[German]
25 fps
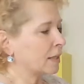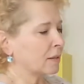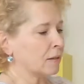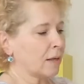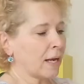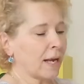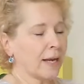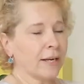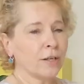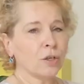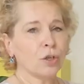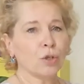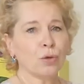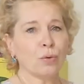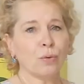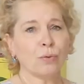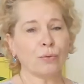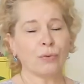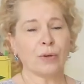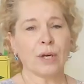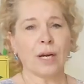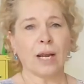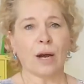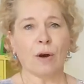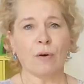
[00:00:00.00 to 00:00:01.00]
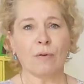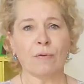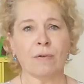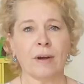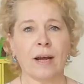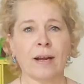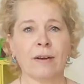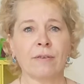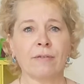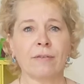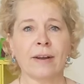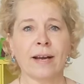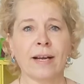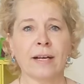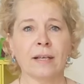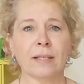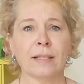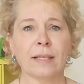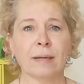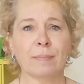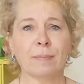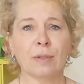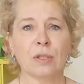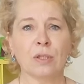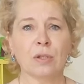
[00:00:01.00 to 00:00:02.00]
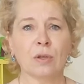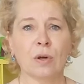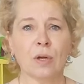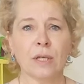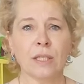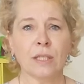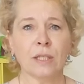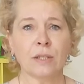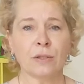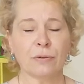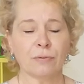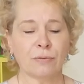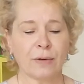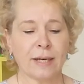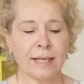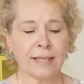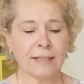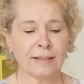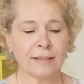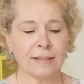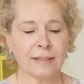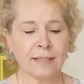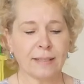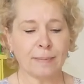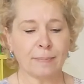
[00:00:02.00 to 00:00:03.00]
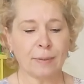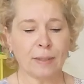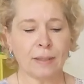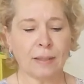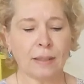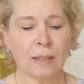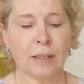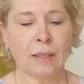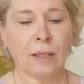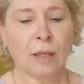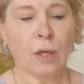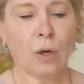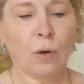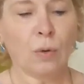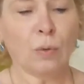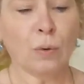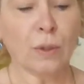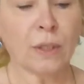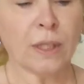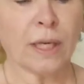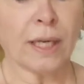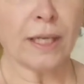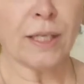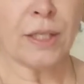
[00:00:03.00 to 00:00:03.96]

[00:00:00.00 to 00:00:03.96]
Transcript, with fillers: also einen Schuh für Laufanfänger, der besonders flexibel und